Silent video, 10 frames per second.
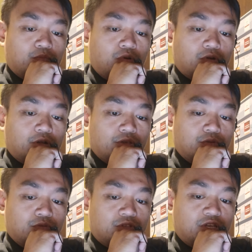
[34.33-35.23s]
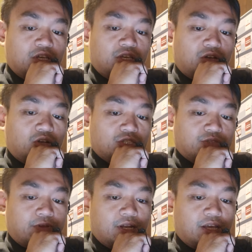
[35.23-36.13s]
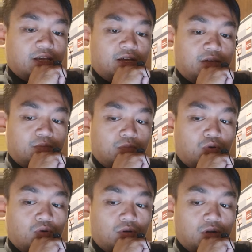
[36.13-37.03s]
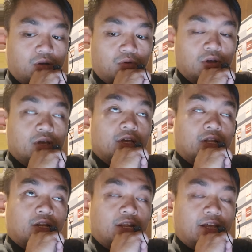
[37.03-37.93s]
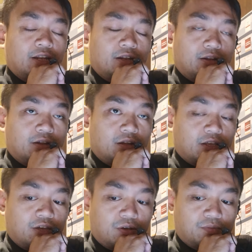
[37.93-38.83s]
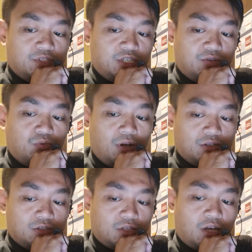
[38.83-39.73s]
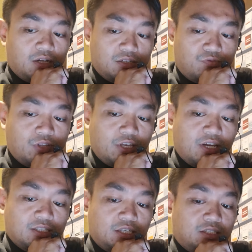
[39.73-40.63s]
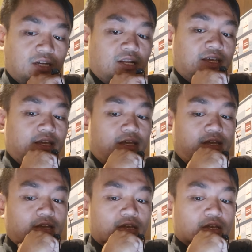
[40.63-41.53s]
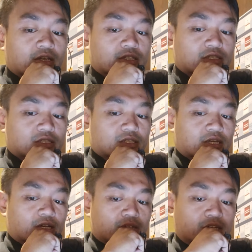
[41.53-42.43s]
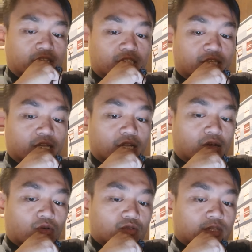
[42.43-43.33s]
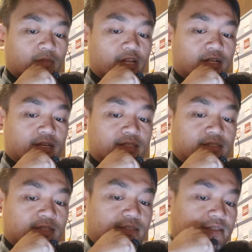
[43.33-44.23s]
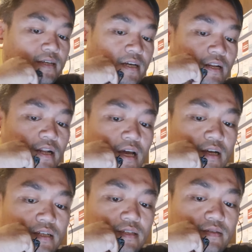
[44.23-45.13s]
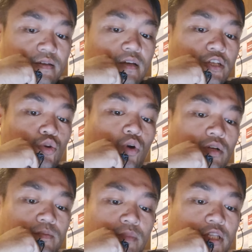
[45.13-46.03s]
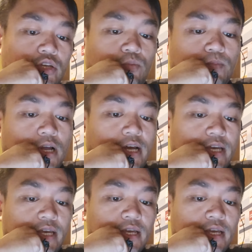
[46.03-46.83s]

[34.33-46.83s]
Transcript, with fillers: พวกเราอยู่ที่ออสเตรเลียพวกเราเรียนเกี่ยวกับชีวะทางวิทยาทางทะเล จากหลังจากที่เราสำเร็จการศึกษาหลังช่วงมัธยมปลาย